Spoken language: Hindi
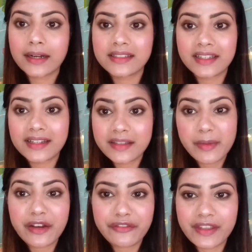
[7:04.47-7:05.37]
हर जगह से
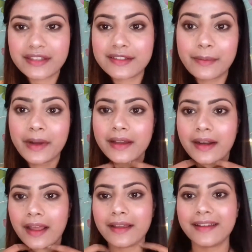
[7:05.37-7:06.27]
मेरा फेस चमक
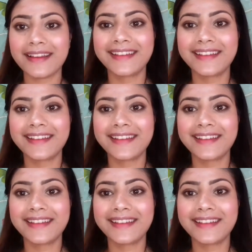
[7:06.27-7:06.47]
रहा है